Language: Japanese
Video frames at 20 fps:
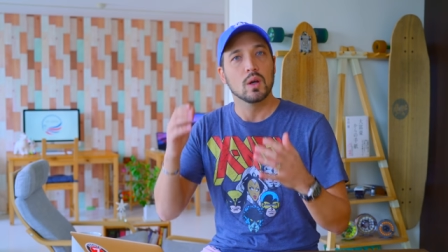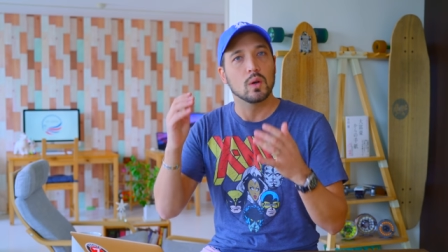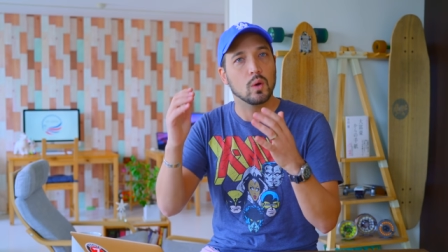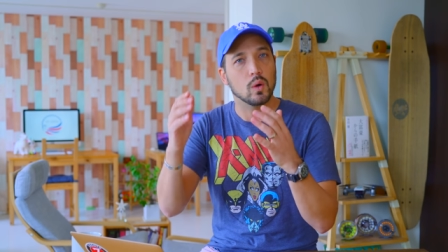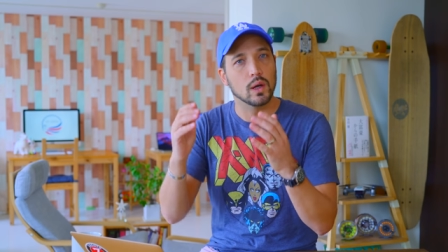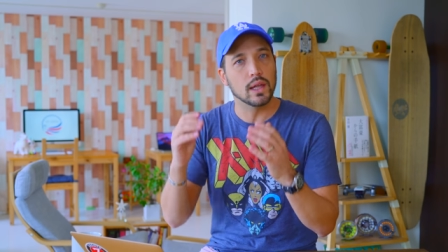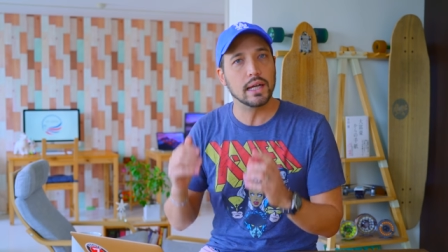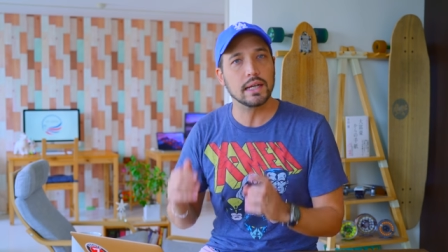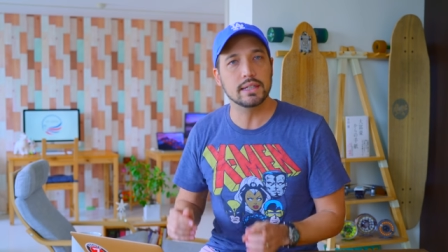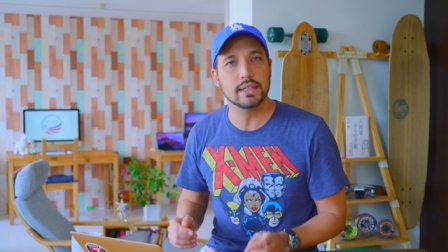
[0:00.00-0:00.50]

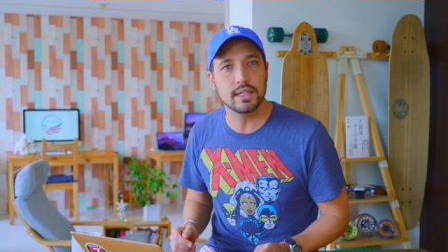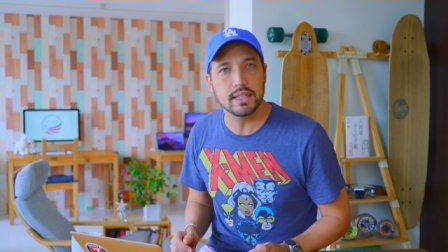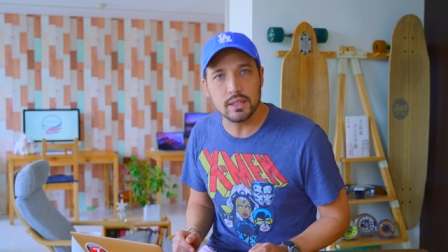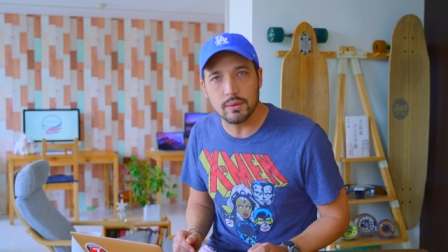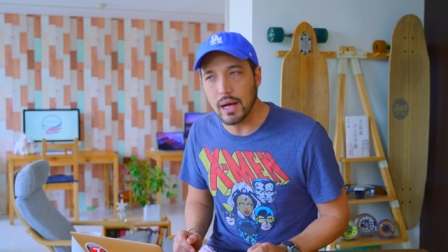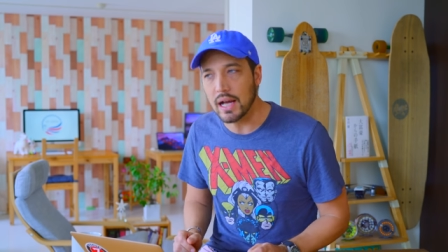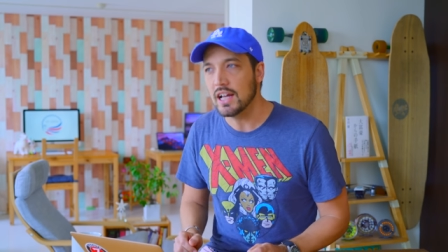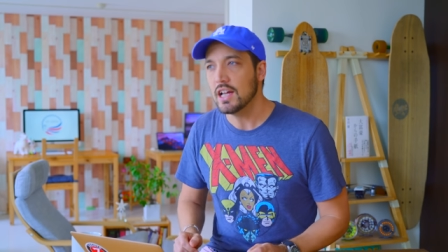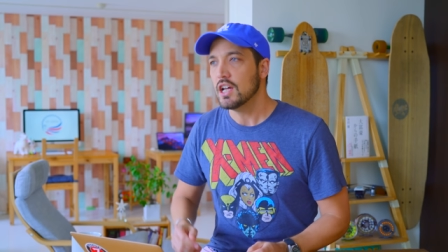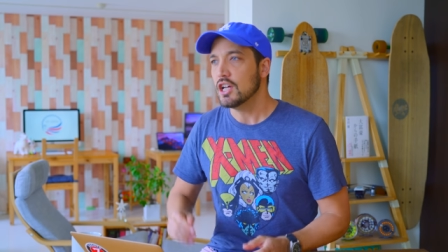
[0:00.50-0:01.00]
これが
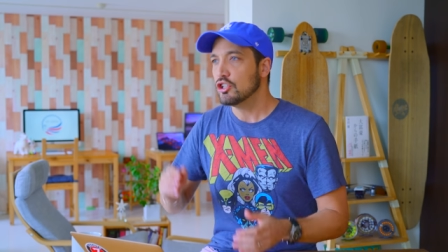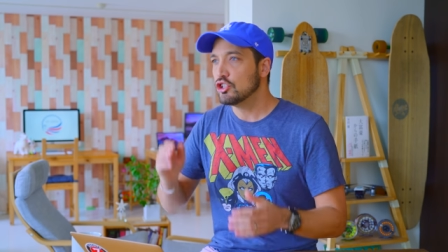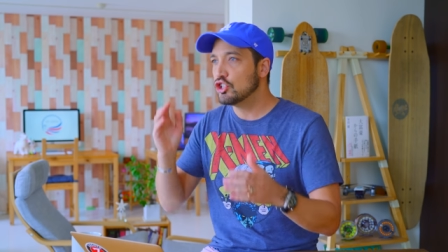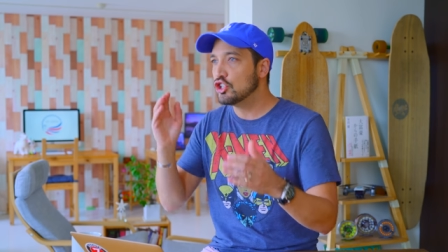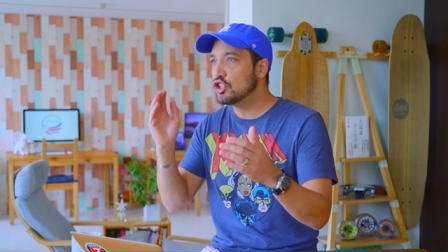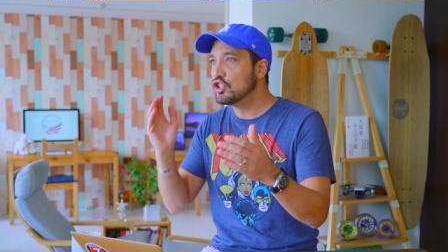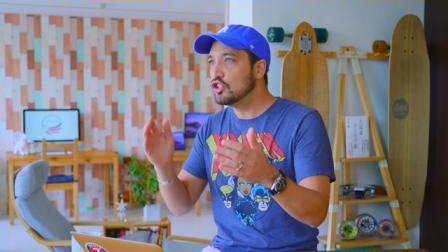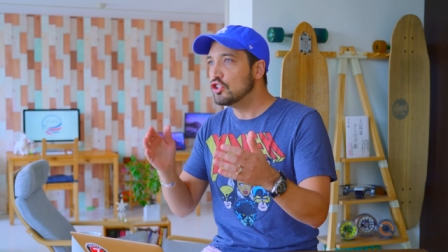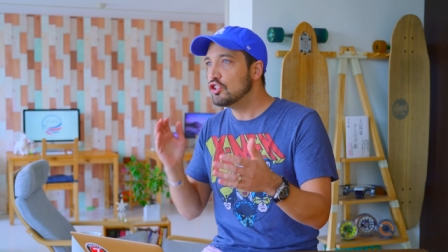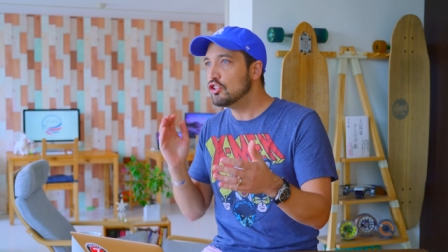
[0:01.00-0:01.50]
実は
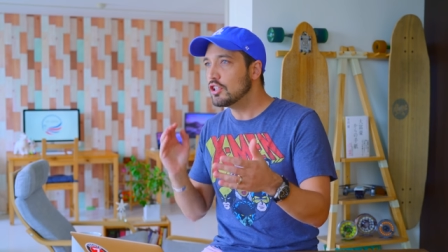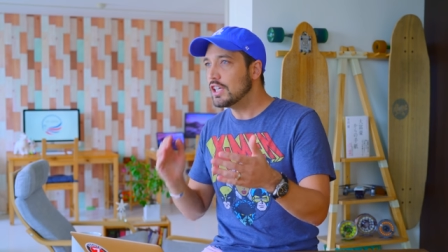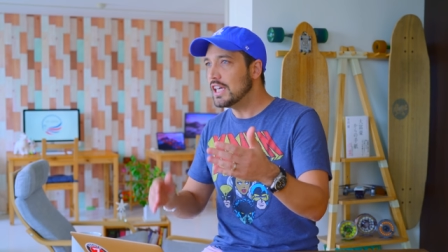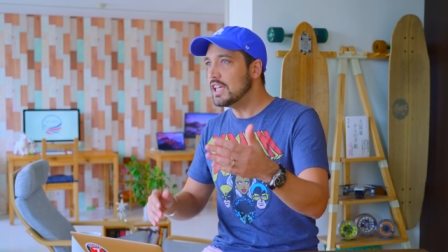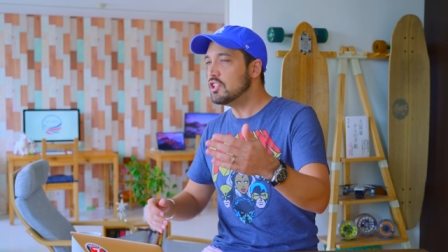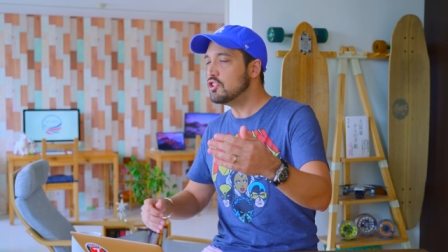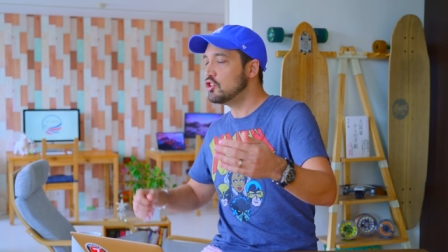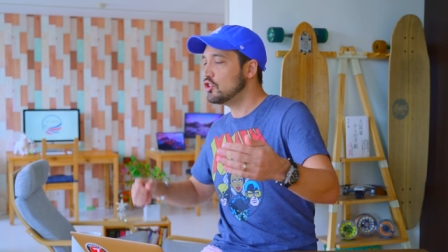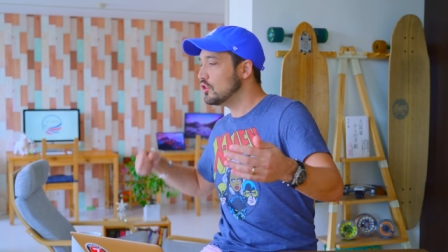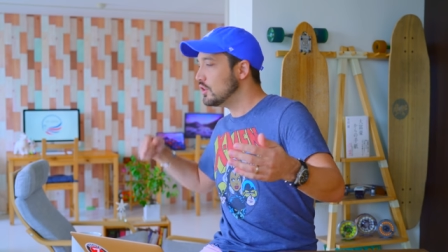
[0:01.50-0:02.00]
通
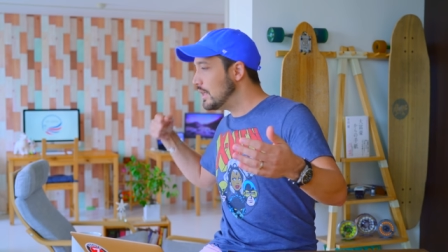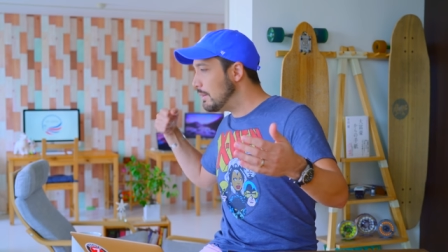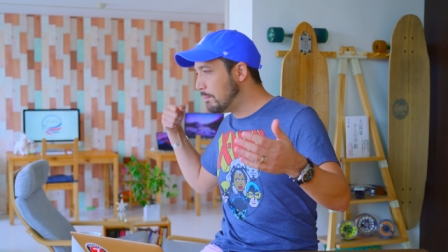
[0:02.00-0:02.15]
勤中